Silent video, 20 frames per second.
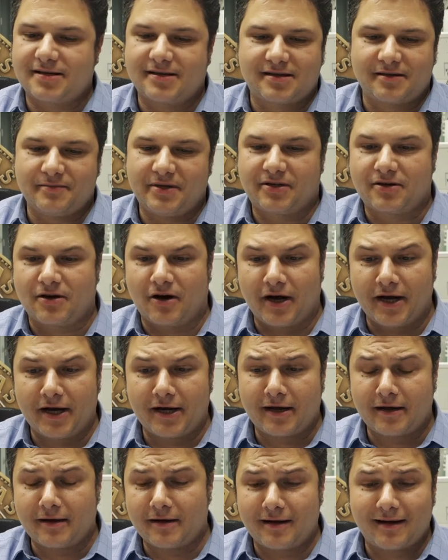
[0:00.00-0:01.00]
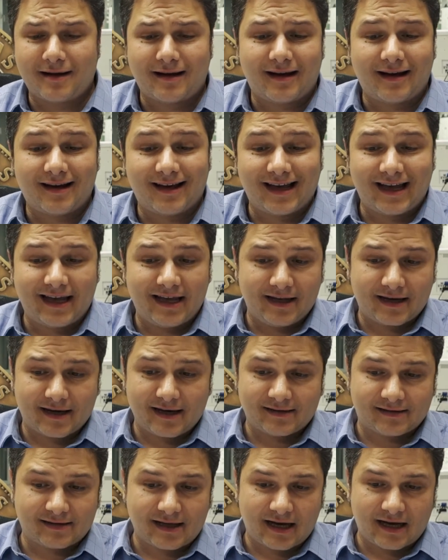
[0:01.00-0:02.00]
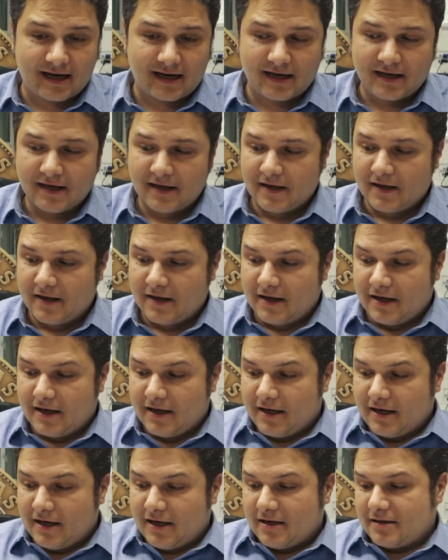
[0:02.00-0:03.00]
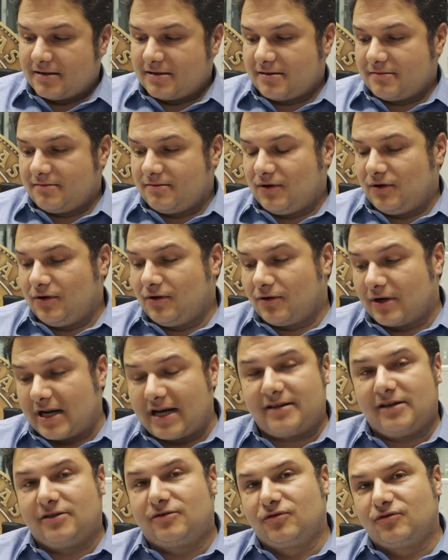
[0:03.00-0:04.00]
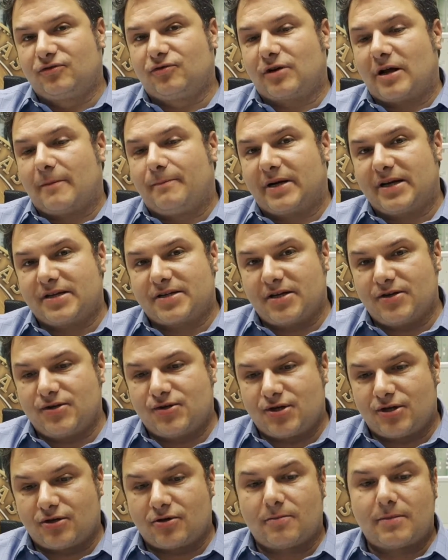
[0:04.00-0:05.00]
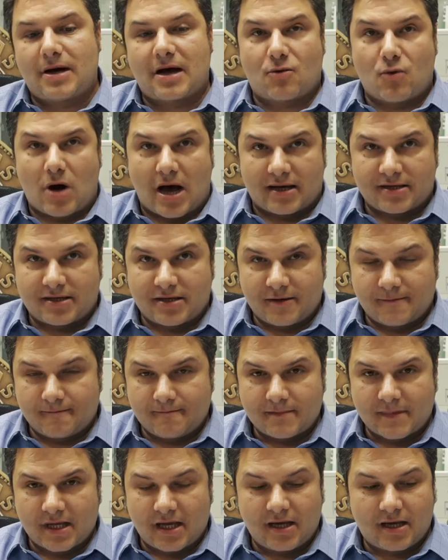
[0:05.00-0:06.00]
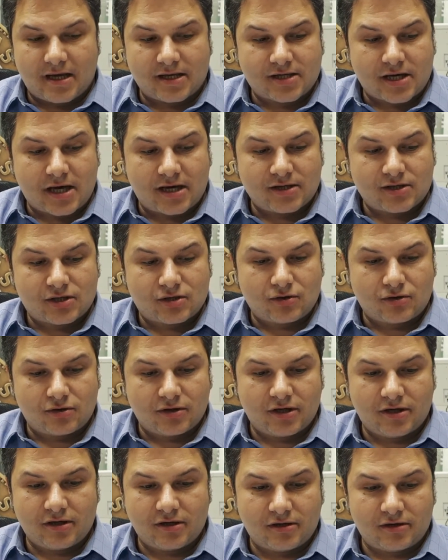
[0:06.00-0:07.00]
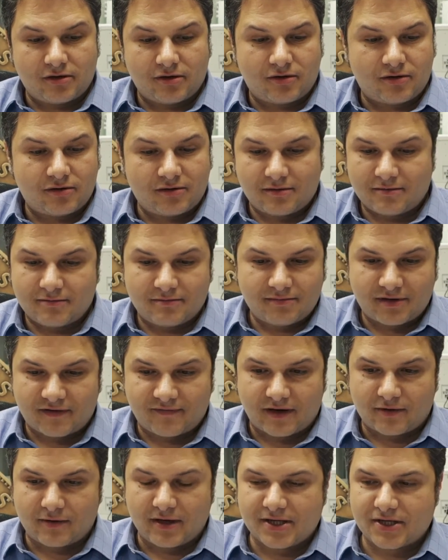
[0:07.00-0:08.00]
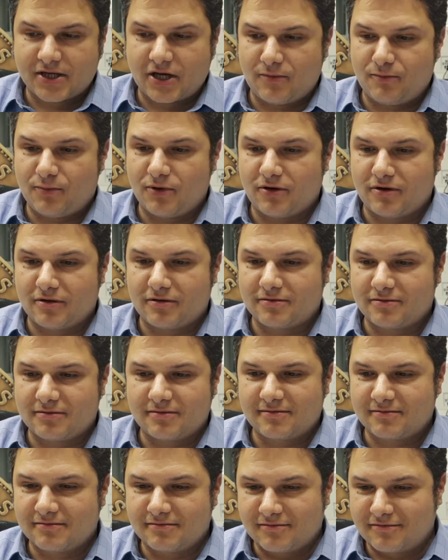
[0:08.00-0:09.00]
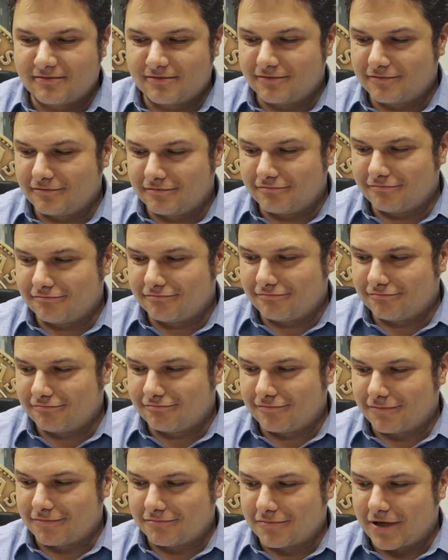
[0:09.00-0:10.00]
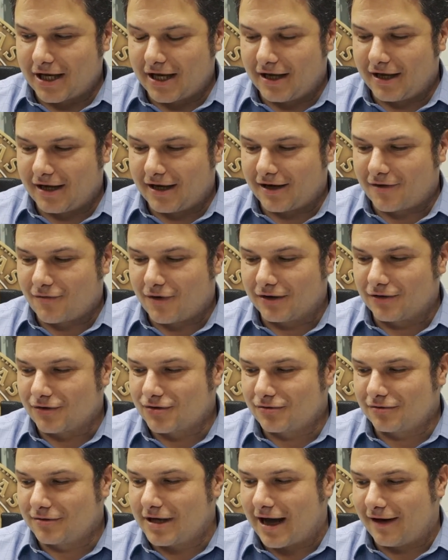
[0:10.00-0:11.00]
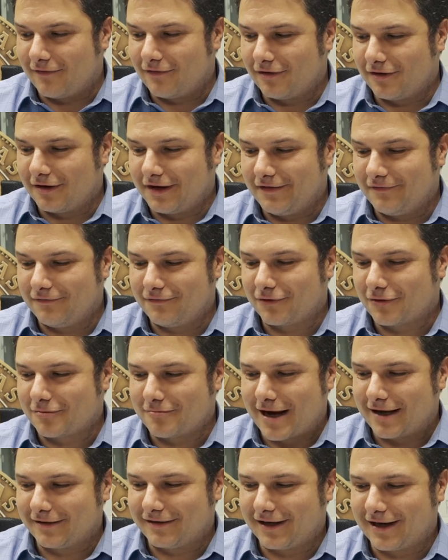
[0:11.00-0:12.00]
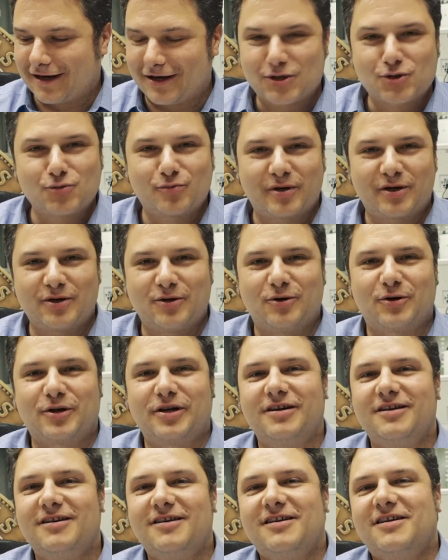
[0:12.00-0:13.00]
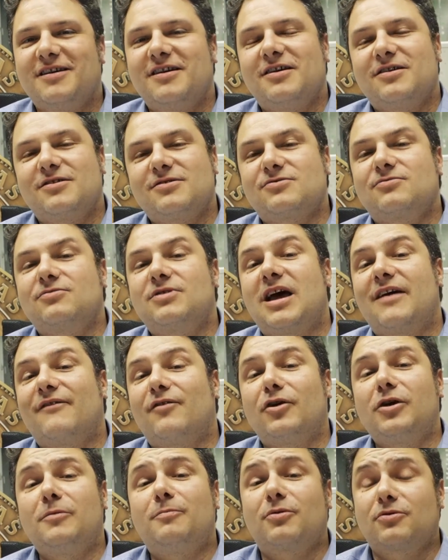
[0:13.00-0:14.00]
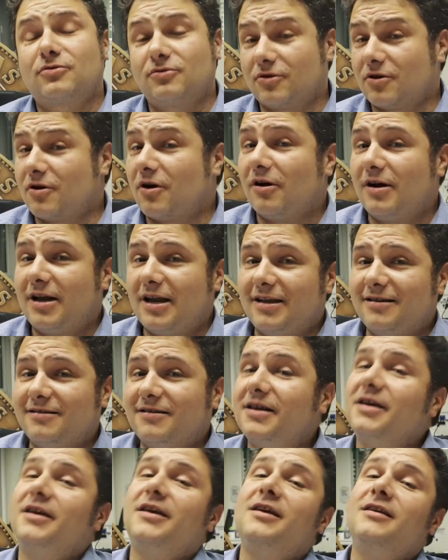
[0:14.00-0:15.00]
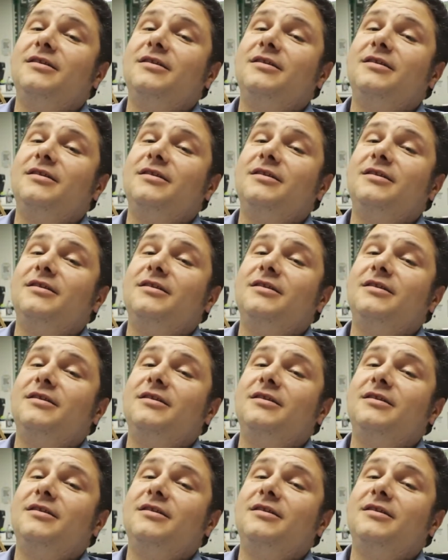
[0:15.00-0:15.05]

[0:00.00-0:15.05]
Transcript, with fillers: senza Bitcoin in realtà non è del tutto una presa in giro, ma quasi. In che senso? Eh, per fare un esempio, eh, quando studiavo informatica alle superiori, studiavo i protocolli di